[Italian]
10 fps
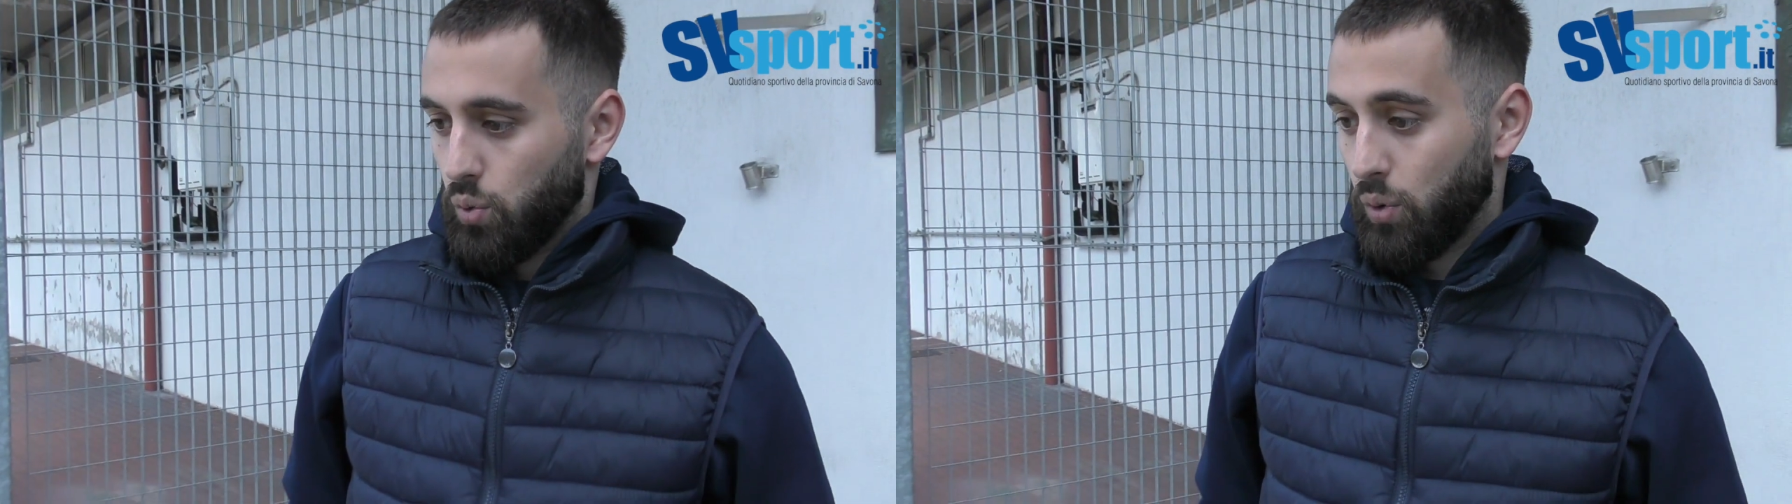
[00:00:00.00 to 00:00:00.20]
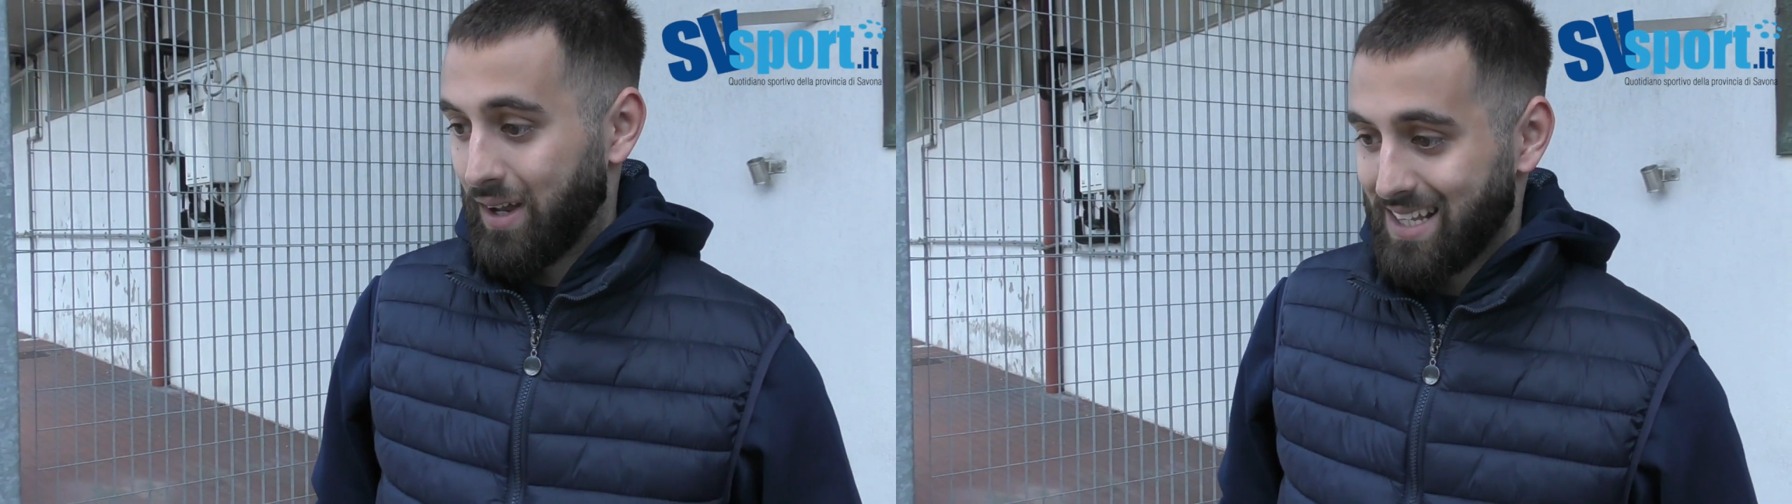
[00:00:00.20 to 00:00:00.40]

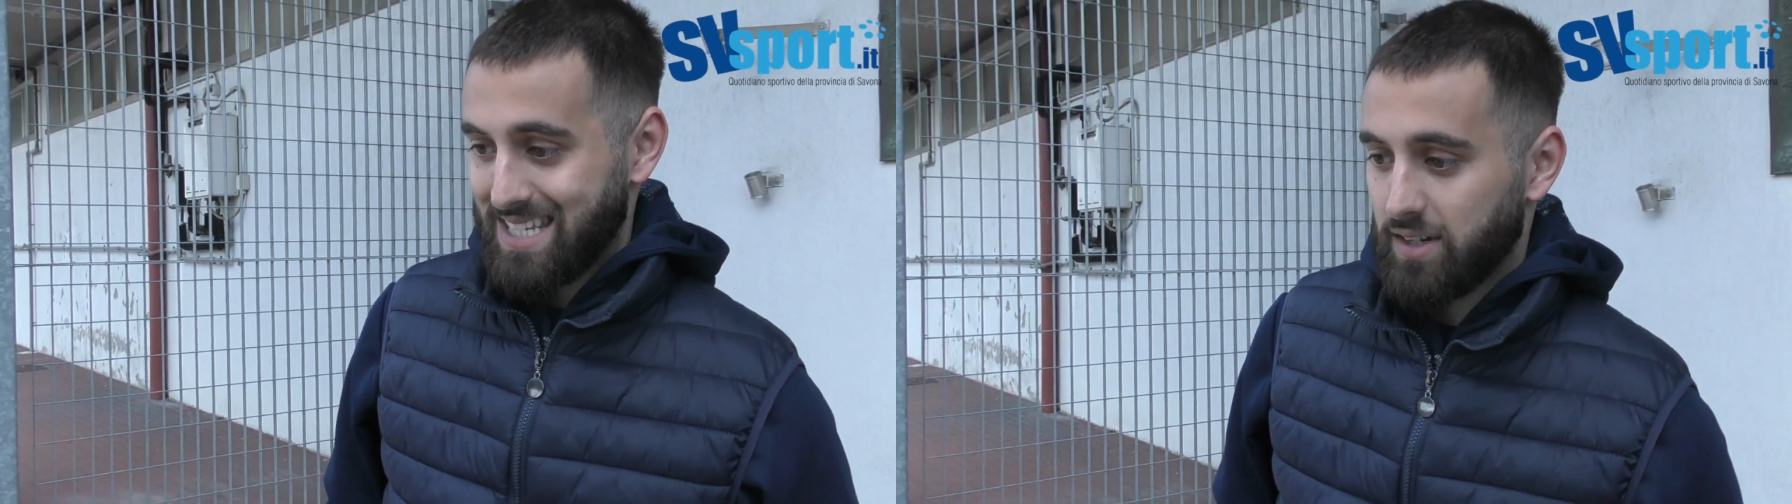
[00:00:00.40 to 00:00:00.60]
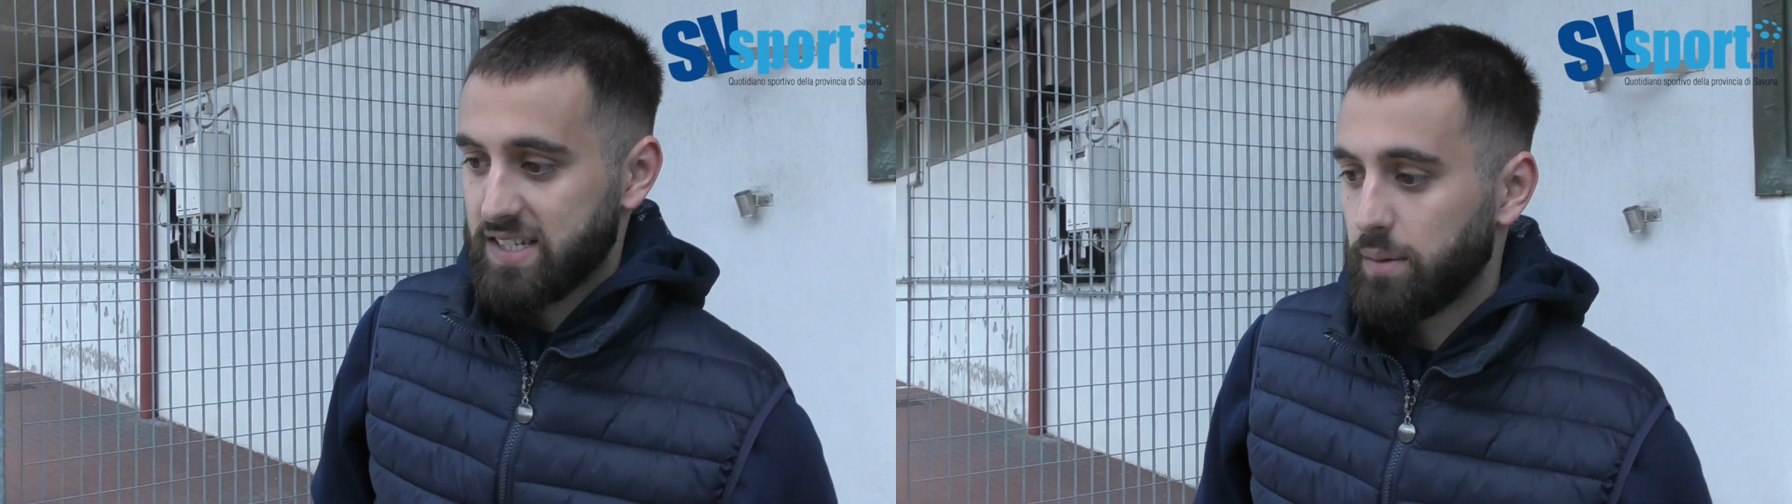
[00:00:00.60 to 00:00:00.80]
un
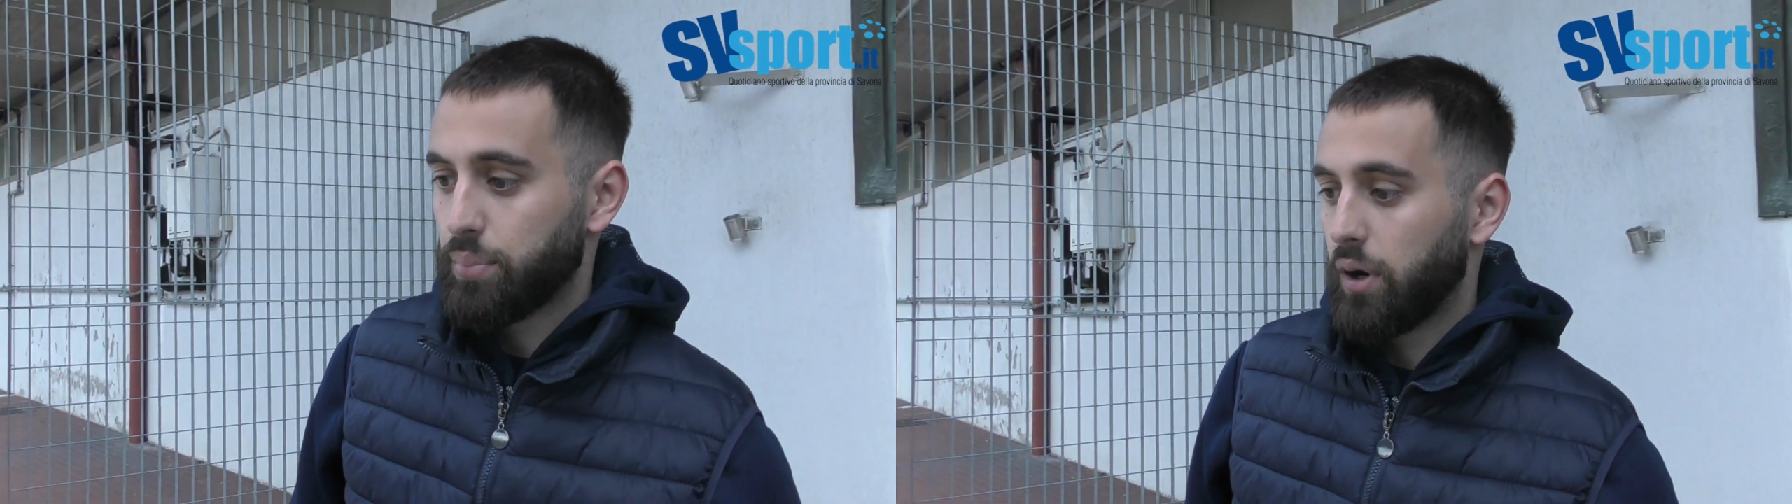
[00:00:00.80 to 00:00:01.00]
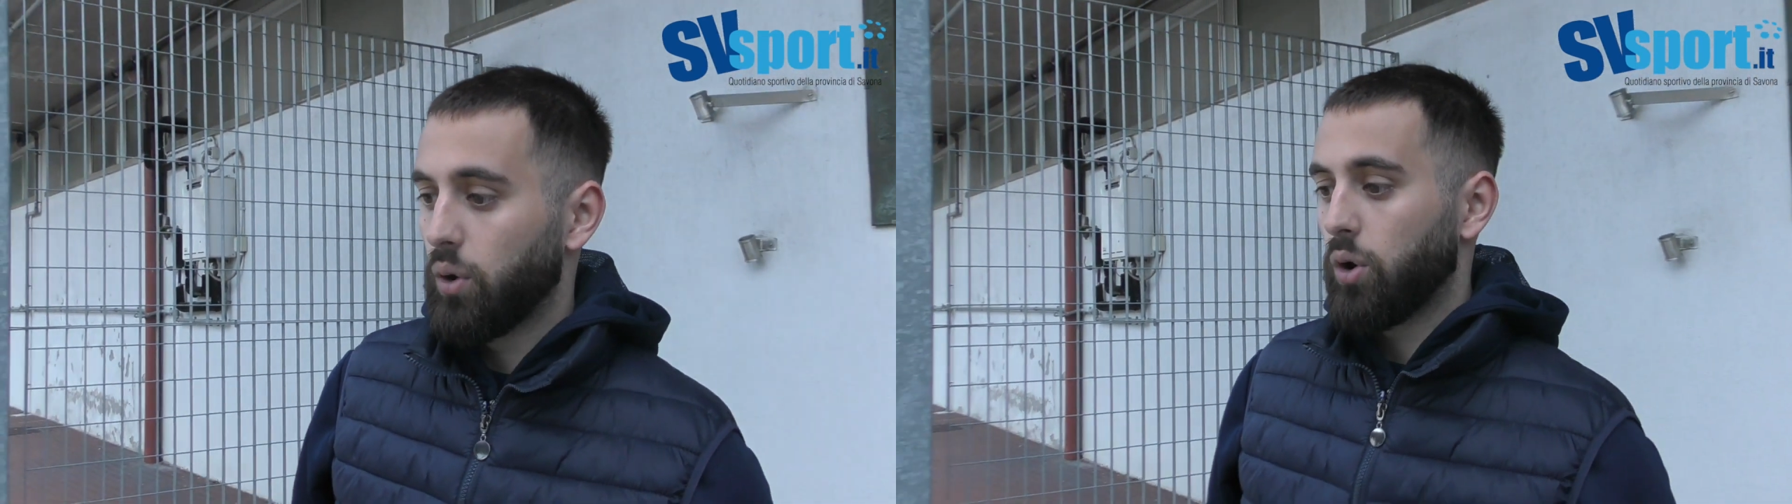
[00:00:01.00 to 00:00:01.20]
grazie va
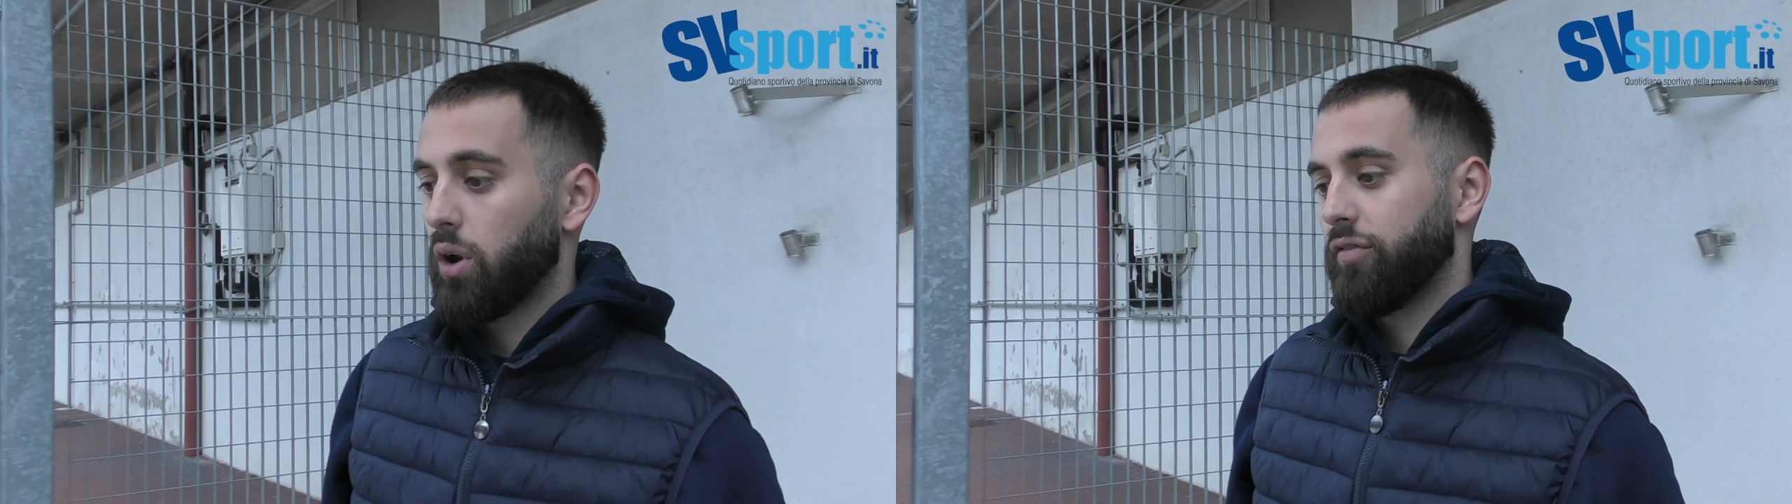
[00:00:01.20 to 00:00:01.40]
sempre a loro,